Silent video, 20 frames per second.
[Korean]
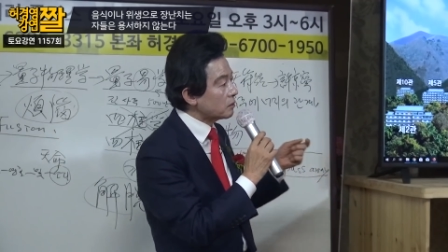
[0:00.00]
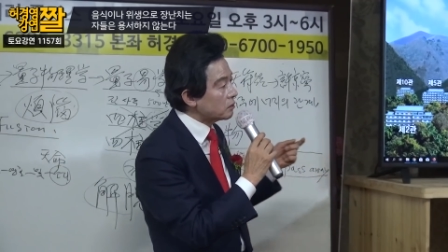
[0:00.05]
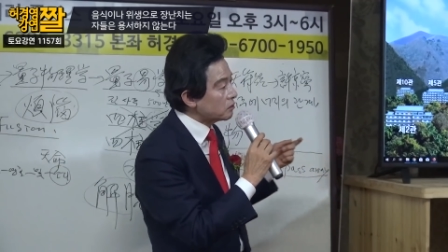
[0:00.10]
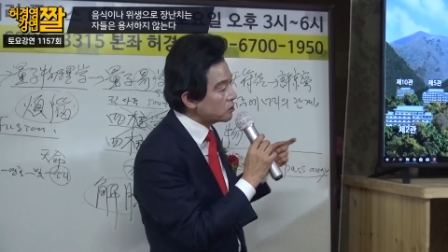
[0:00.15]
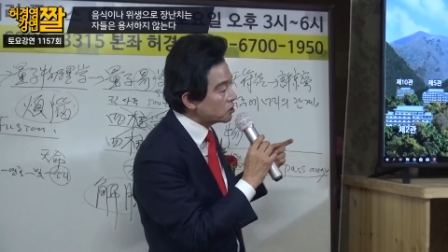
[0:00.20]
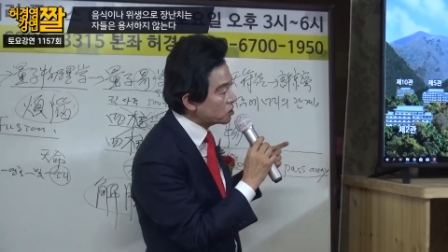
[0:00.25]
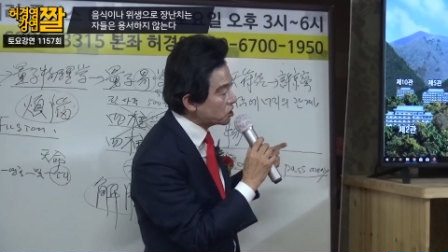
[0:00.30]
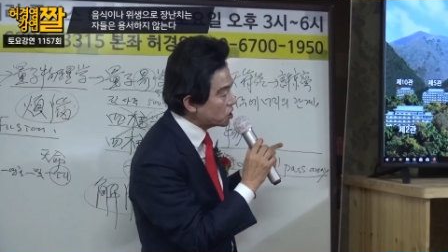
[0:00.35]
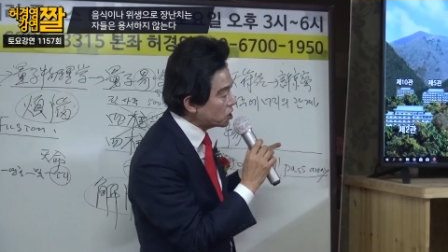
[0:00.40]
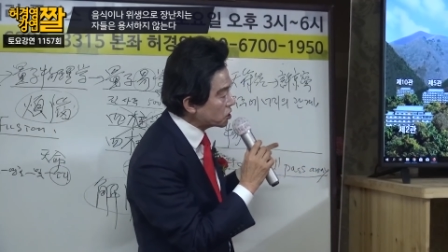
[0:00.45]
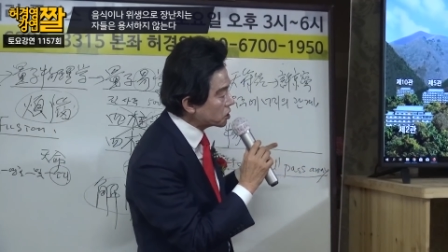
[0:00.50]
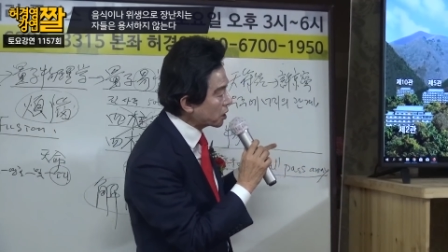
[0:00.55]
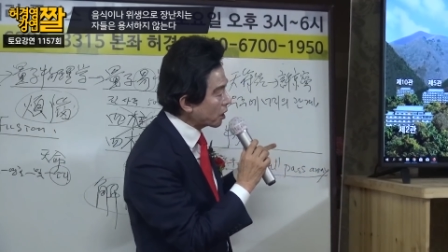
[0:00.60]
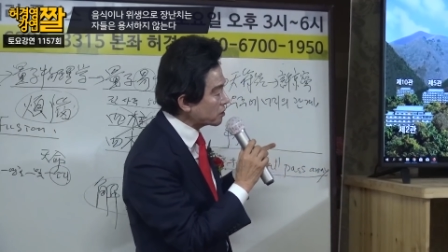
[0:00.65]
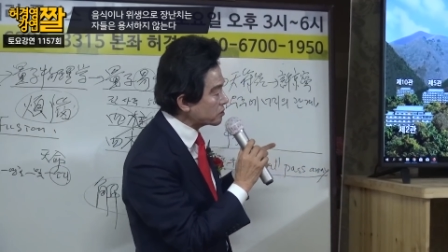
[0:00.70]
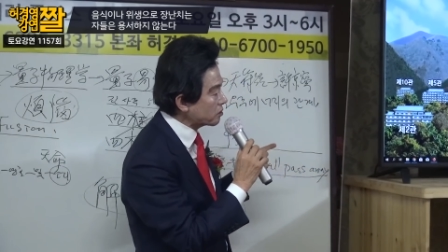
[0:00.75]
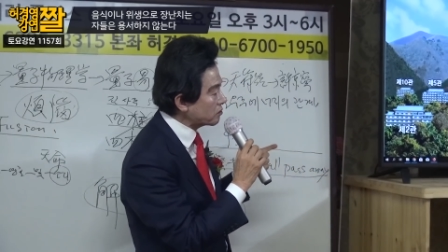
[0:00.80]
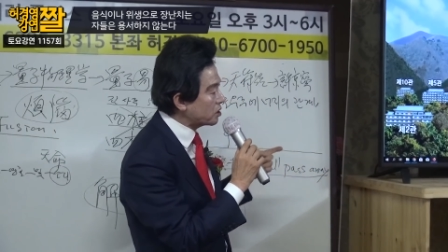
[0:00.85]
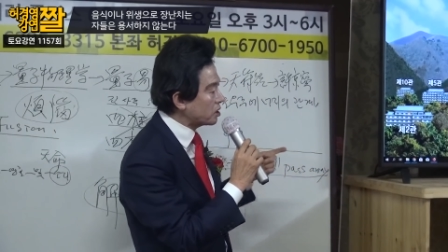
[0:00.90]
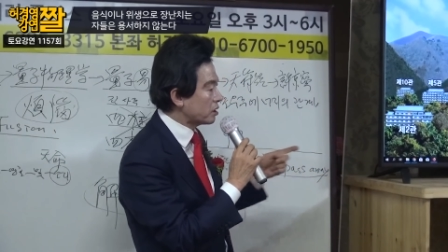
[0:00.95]

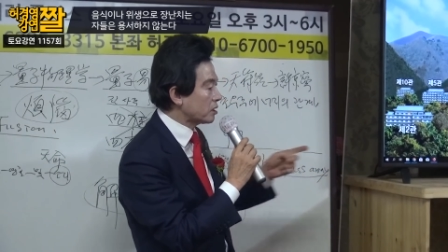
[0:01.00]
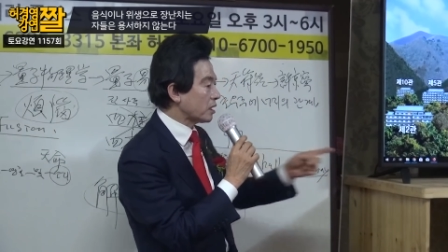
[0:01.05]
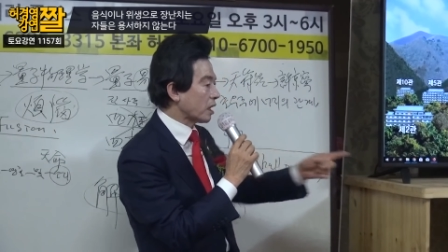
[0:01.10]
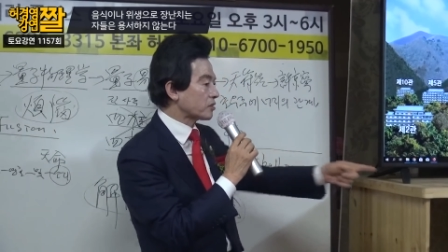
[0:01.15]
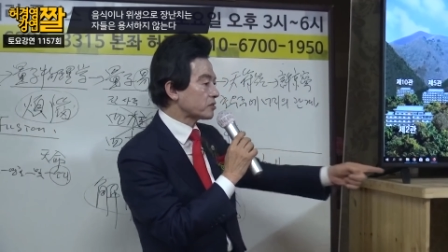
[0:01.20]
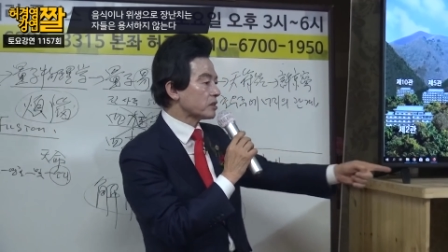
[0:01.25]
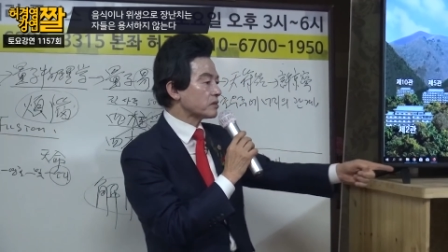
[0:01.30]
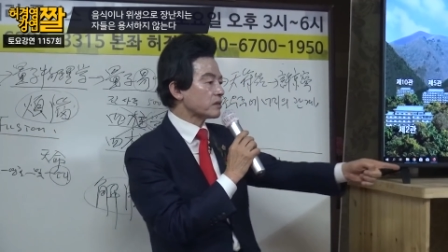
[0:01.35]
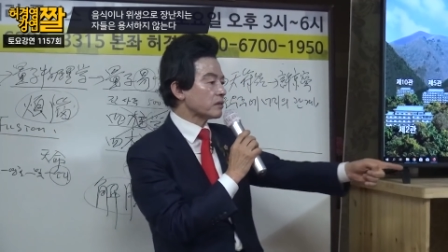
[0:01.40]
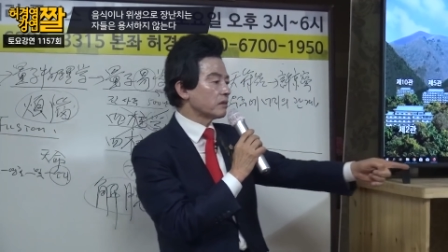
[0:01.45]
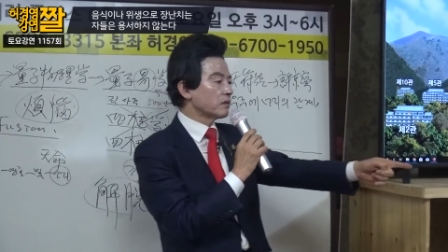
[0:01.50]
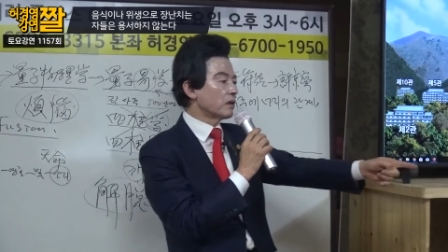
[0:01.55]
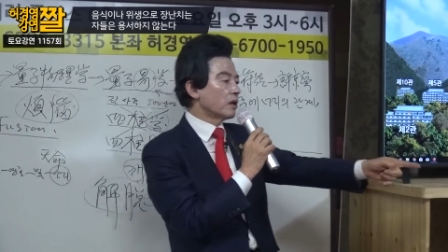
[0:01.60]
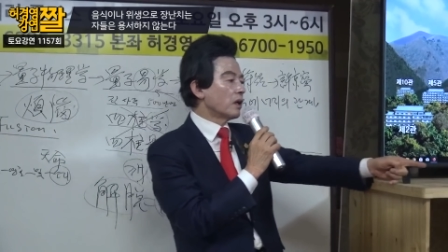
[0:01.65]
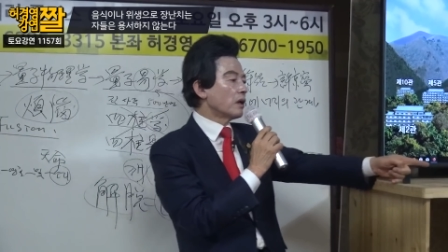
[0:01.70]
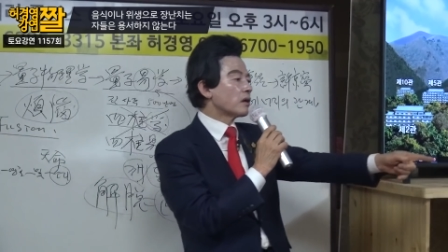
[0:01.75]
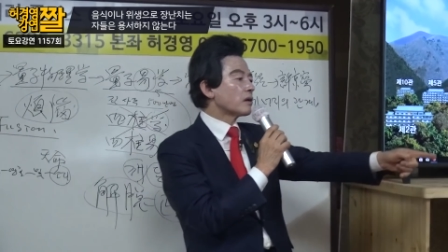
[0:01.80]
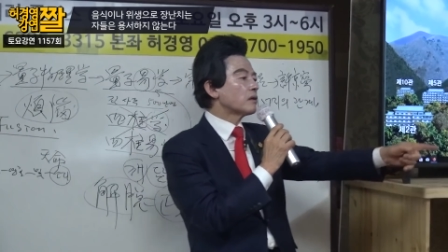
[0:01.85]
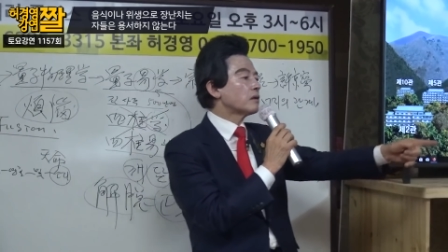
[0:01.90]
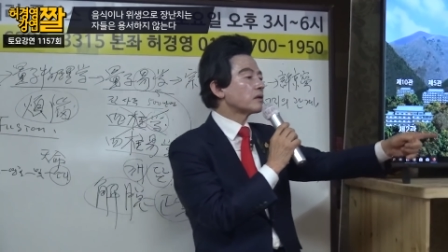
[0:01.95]
시청에서 들이닥쳐서
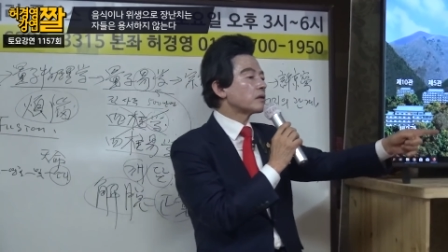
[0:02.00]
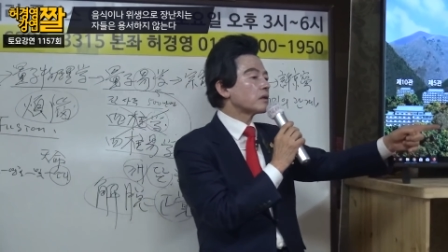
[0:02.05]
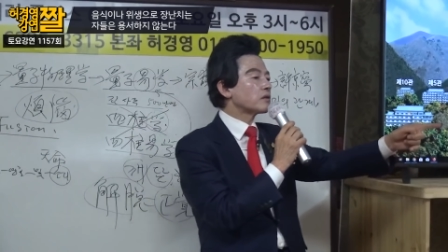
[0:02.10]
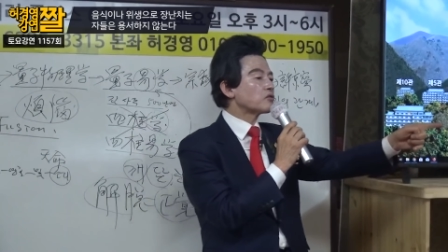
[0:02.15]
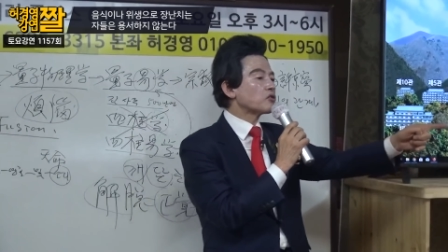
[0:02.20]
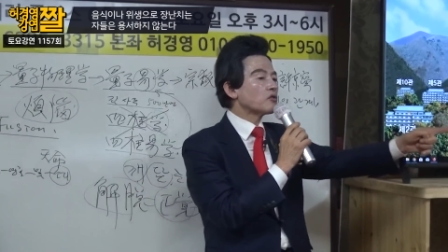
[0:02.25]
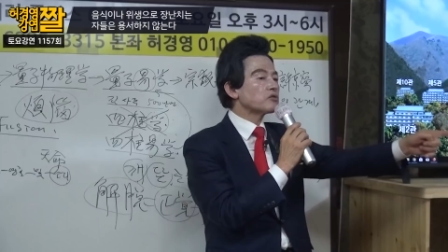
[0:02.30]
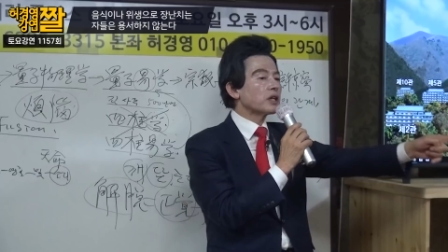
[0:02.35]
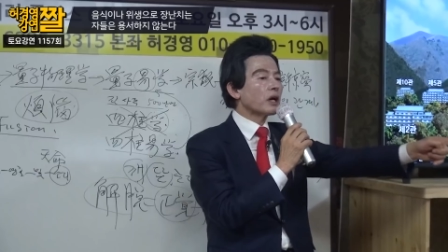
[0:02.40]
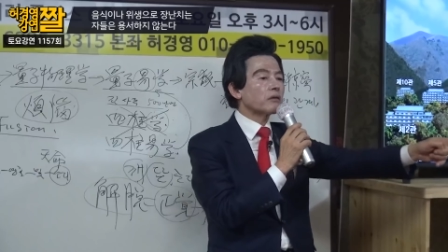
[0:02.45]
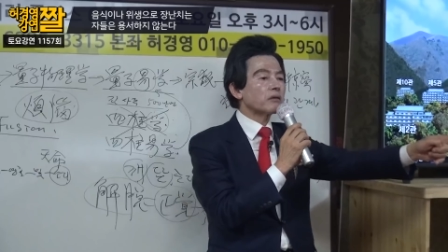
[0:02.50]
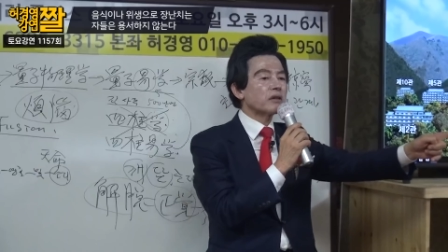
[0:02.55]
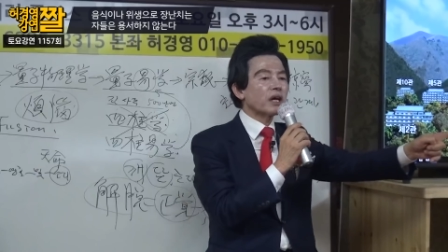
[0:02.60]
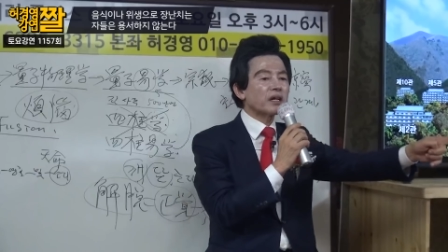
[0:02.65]
그런 조사로